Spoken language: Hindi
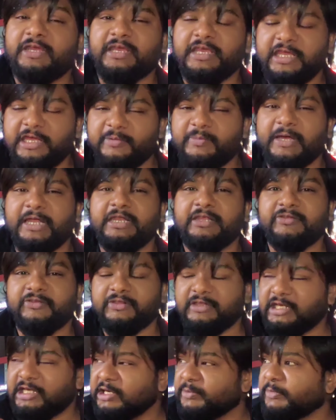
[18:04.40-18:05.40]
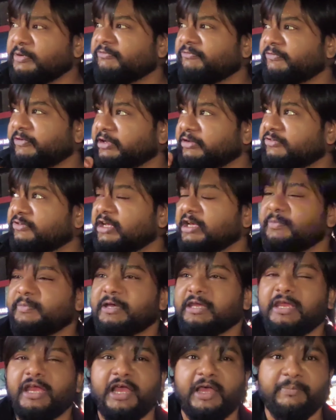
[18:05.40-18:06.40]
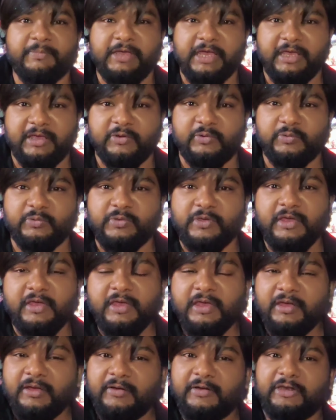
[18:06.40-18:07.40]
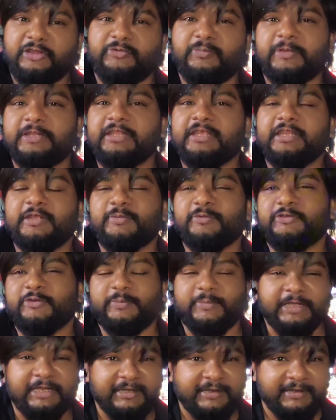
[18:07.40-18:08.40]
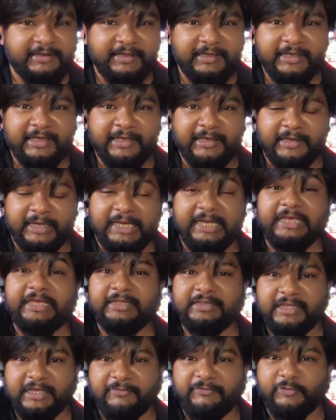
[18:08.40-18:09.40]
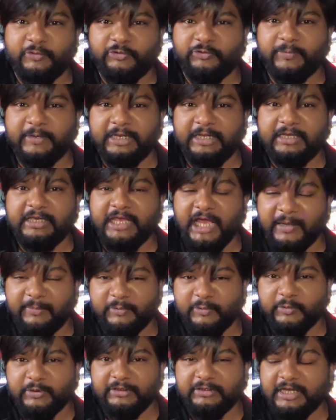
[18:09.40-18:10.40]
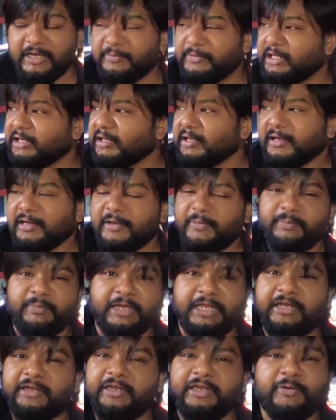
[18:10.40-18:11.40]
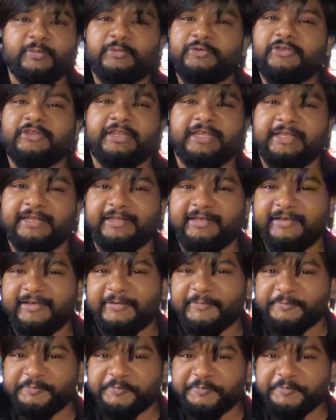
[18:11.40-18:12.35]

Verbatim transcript: यकीन माने ज़िंदगी में फ़र्स्ट टाइम मैं यहाँ पे आया हूँ और इस बंदे ने मुझसे बिल हालांकि इतना फोर्स मैंने किया आप लोगों के सामने बिल इन्होंने मुझसे नहीं लिया